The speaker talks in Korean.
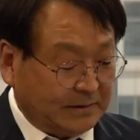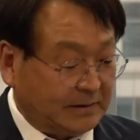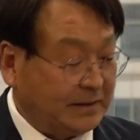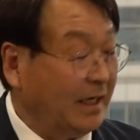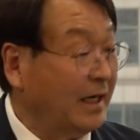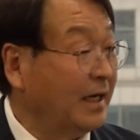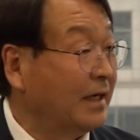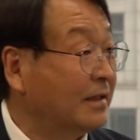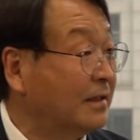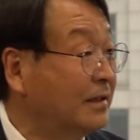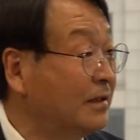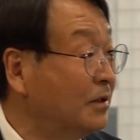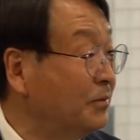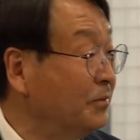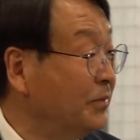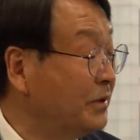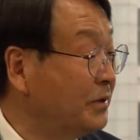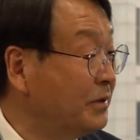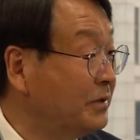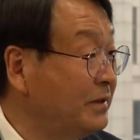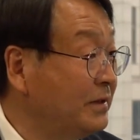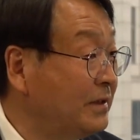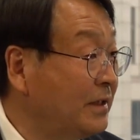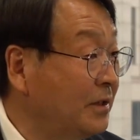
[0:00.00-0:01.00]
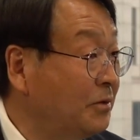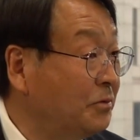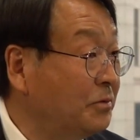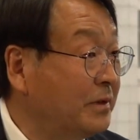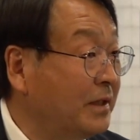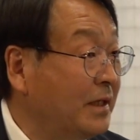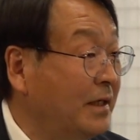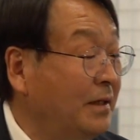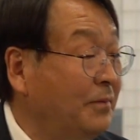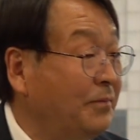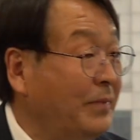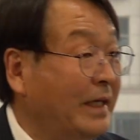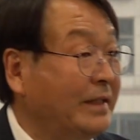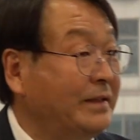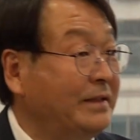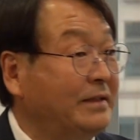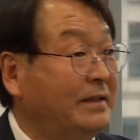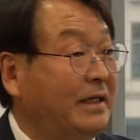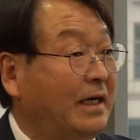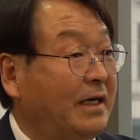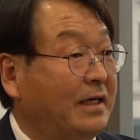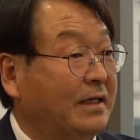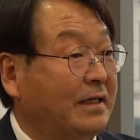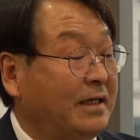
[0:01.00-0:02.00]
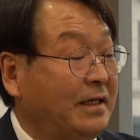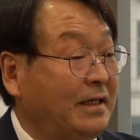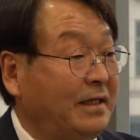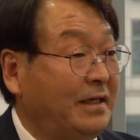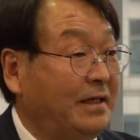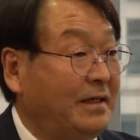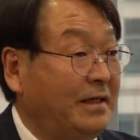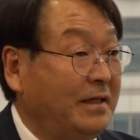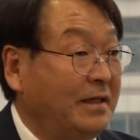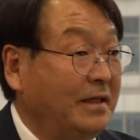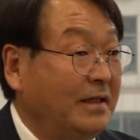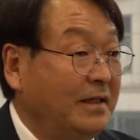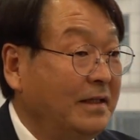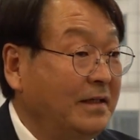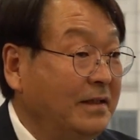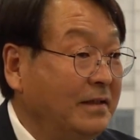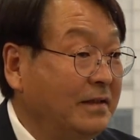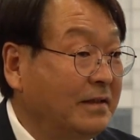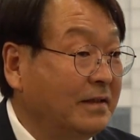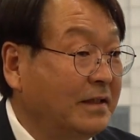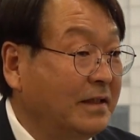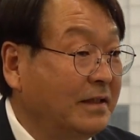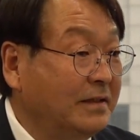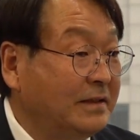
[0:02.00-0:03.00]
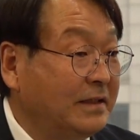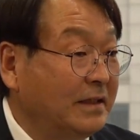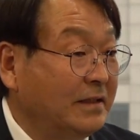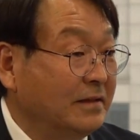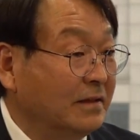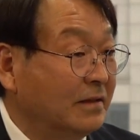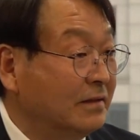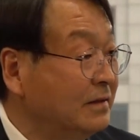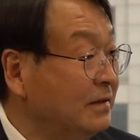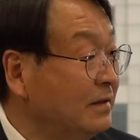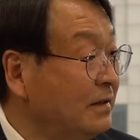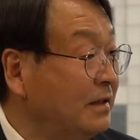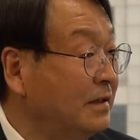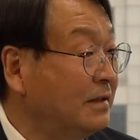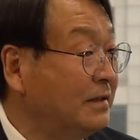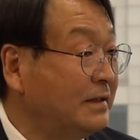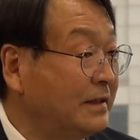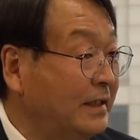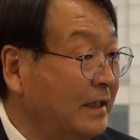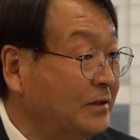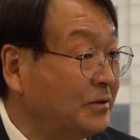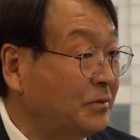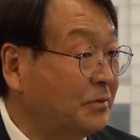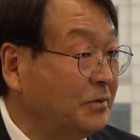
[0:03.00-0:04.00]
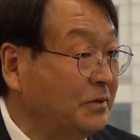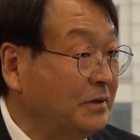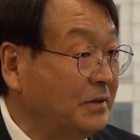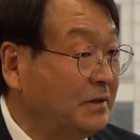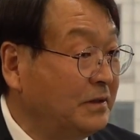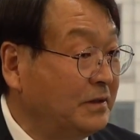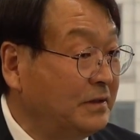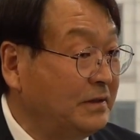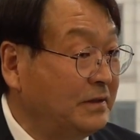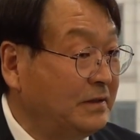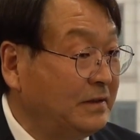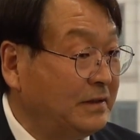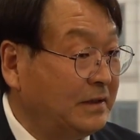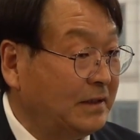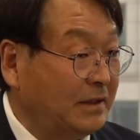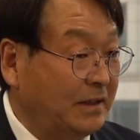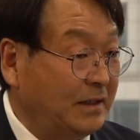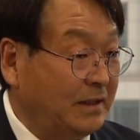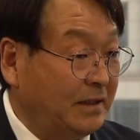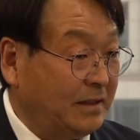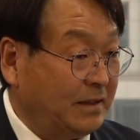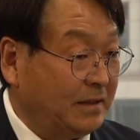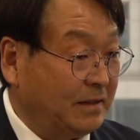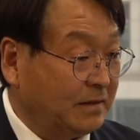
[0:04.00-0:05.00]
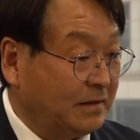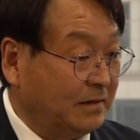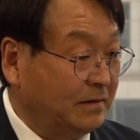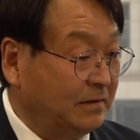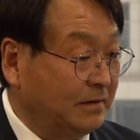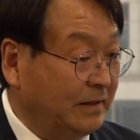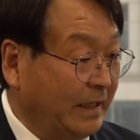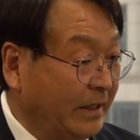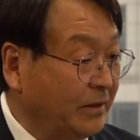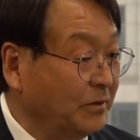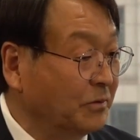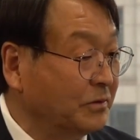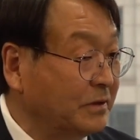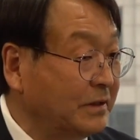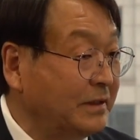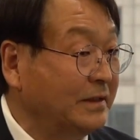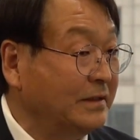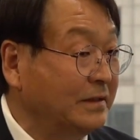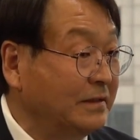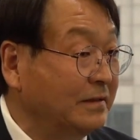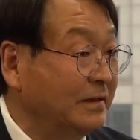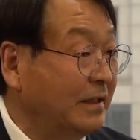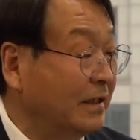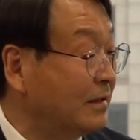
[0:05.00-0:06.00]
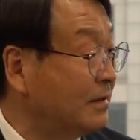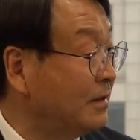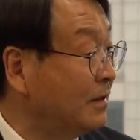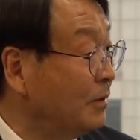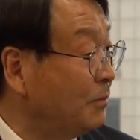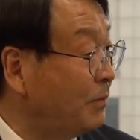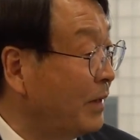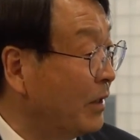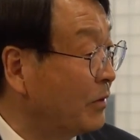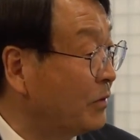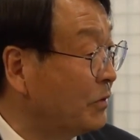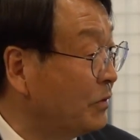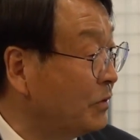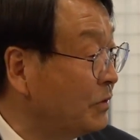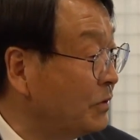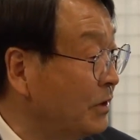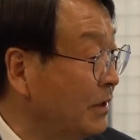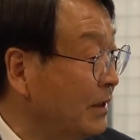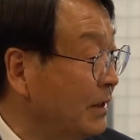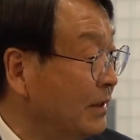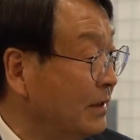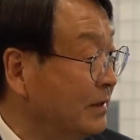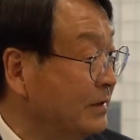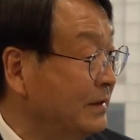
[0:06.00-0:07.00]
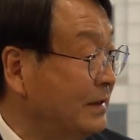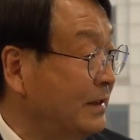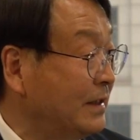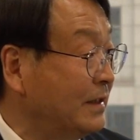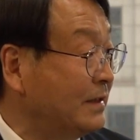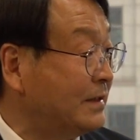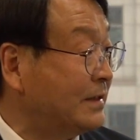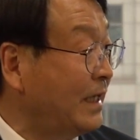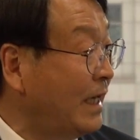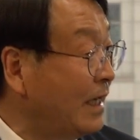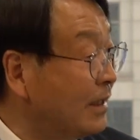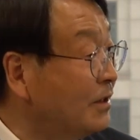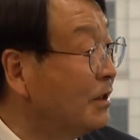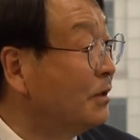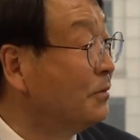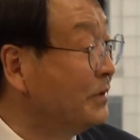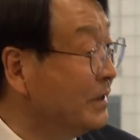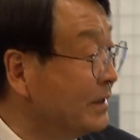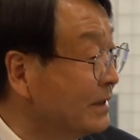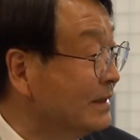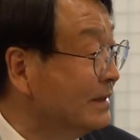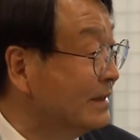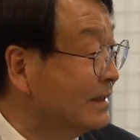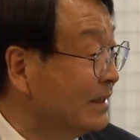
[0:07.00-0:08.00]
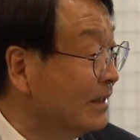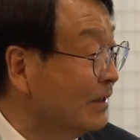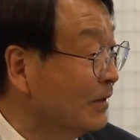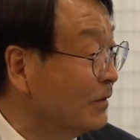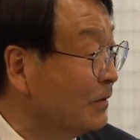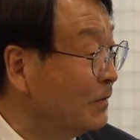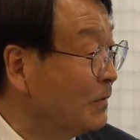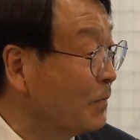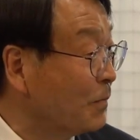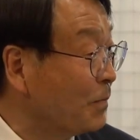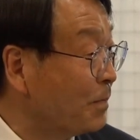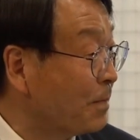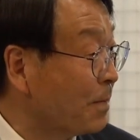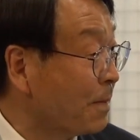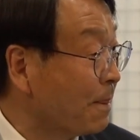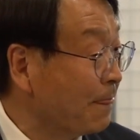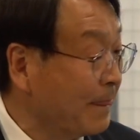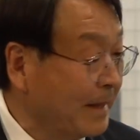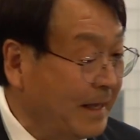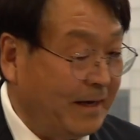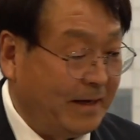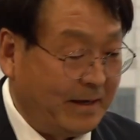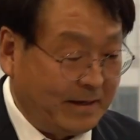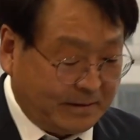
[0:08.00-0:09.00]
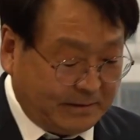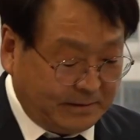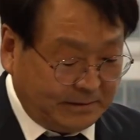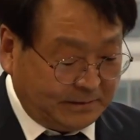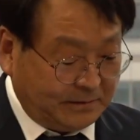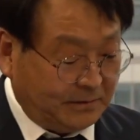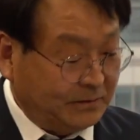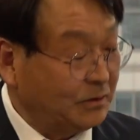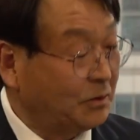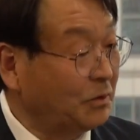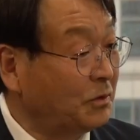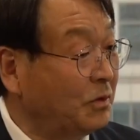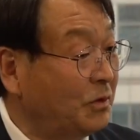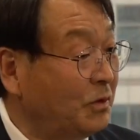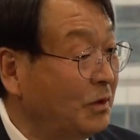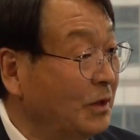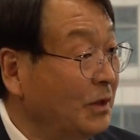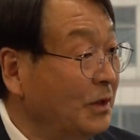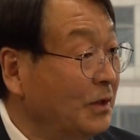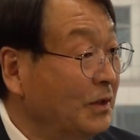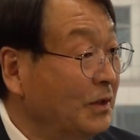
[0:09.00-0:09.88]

자, 그러면은 이제 우리가 만연하게 이렇게 이제 연결될 수 있는 이제 그 내용들이 있는데 그게 바로 이제 창업이거든요. 네. 네 그래서 또